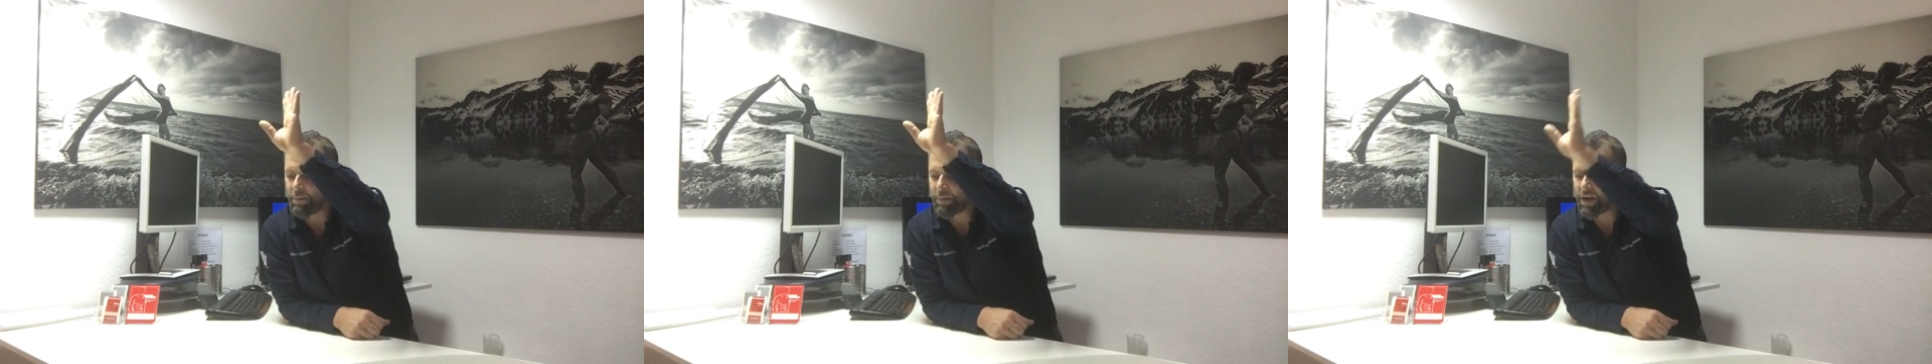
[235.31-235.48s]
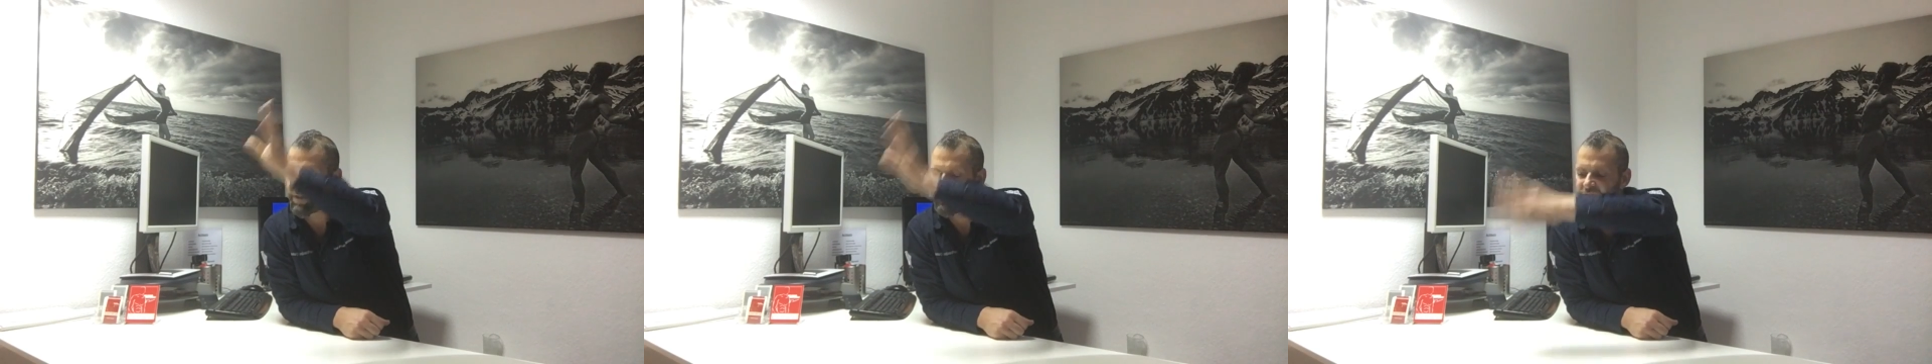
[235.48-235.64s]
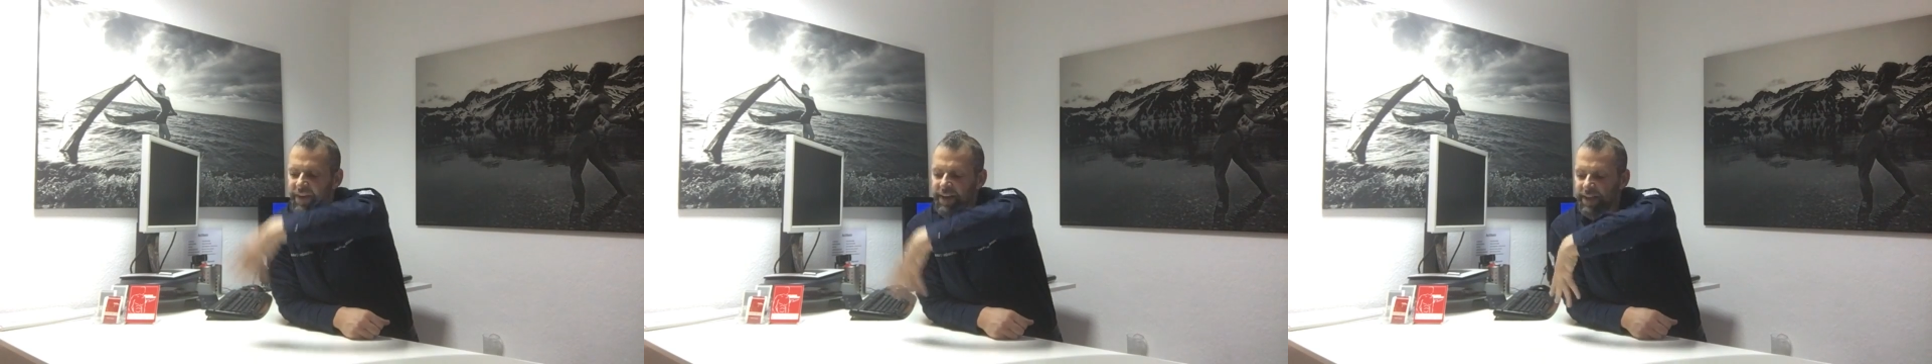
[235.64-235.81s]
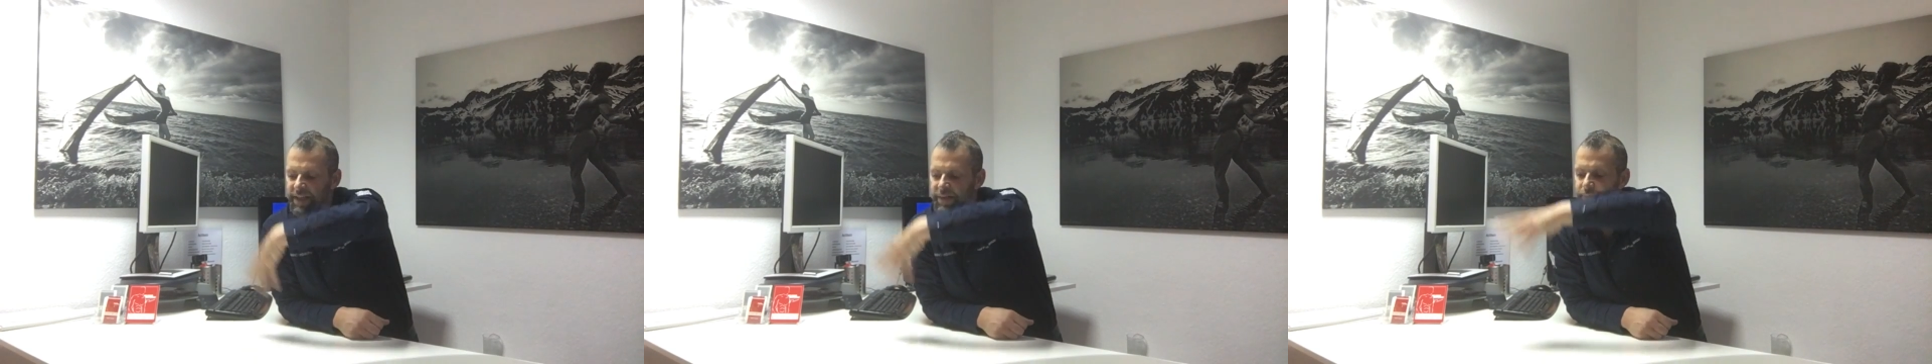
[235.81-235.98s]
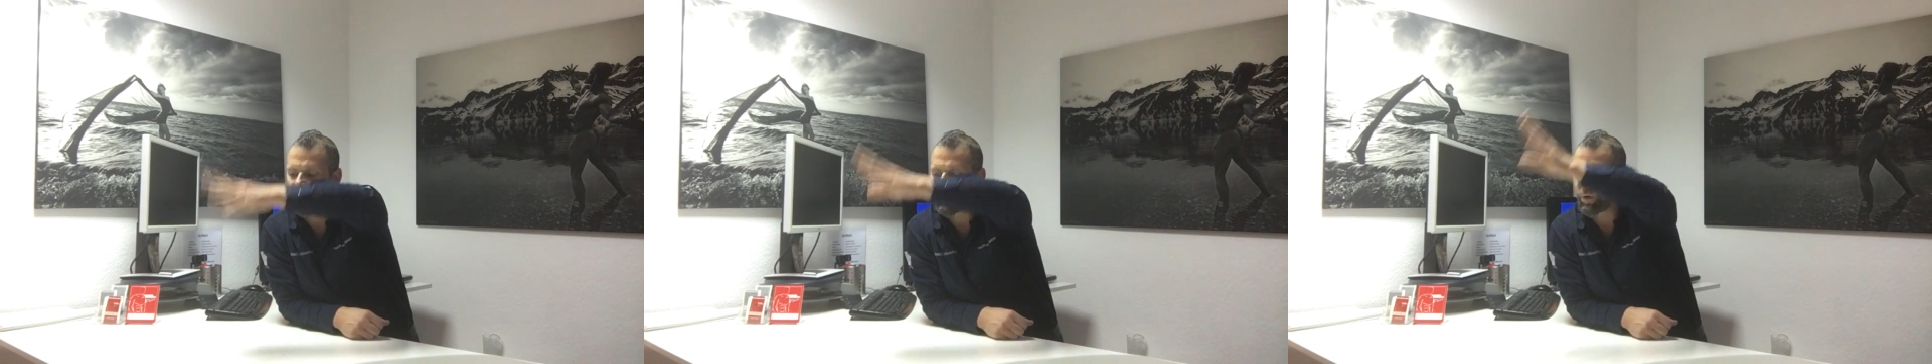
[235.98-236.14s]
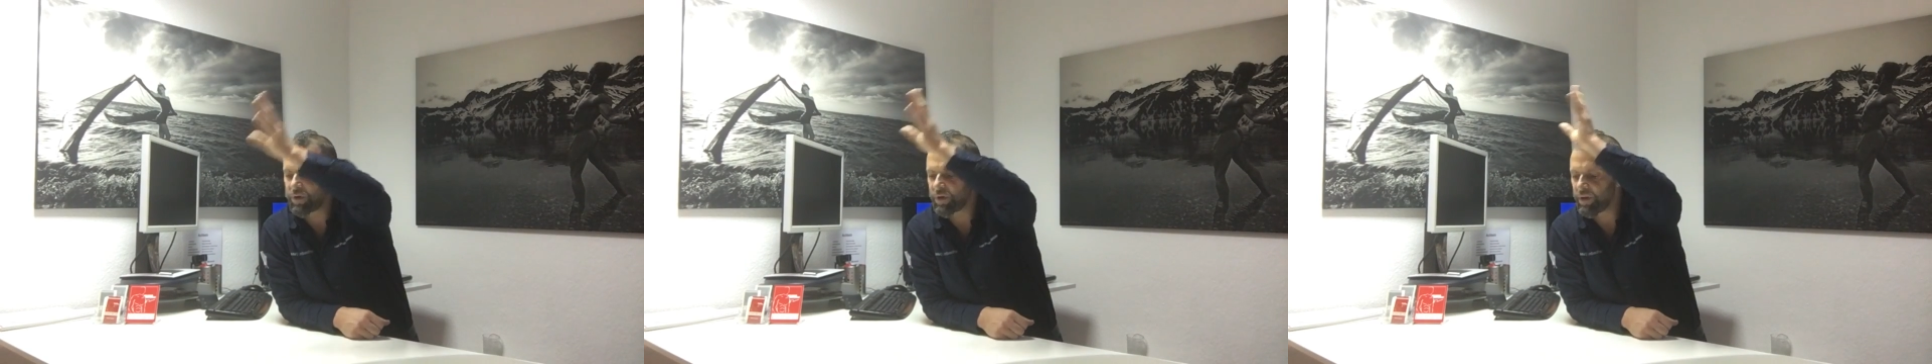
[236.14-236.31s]
bei
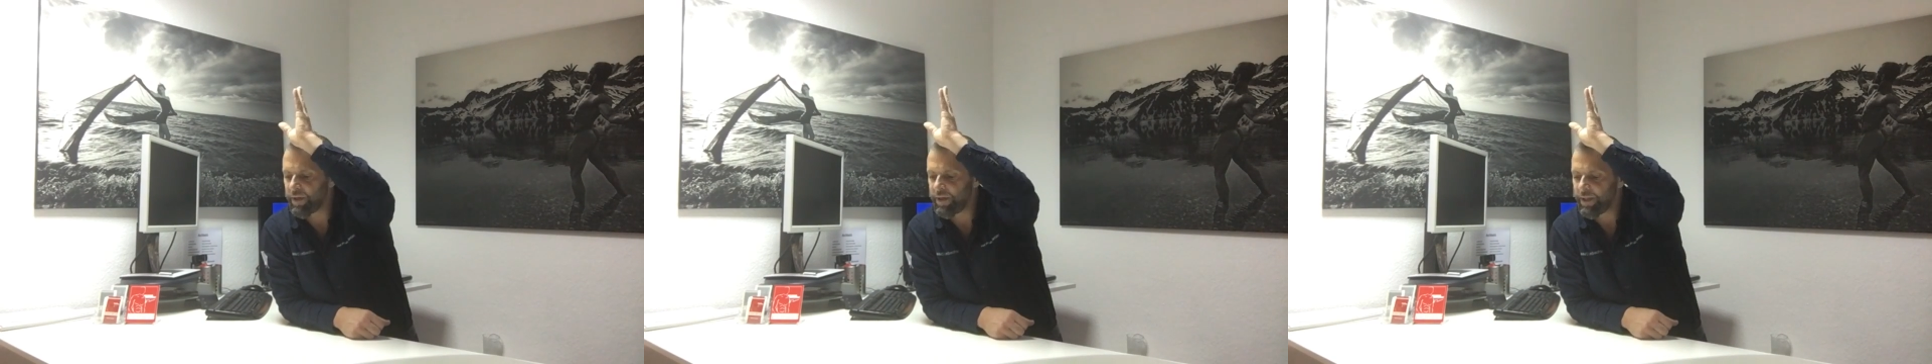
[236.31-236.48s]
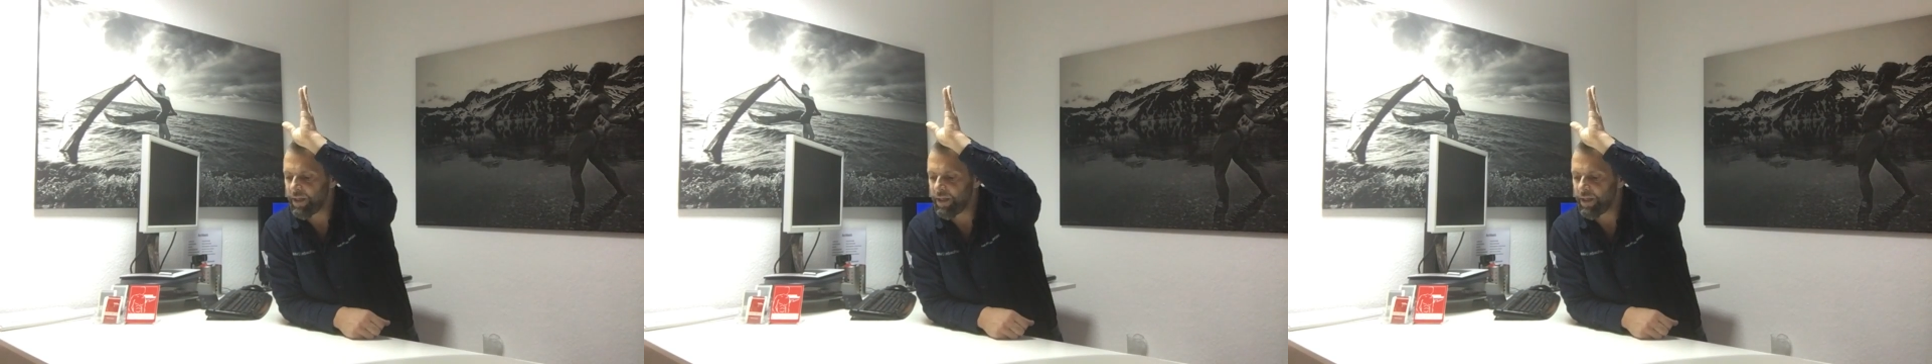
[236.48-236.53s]
Facebook,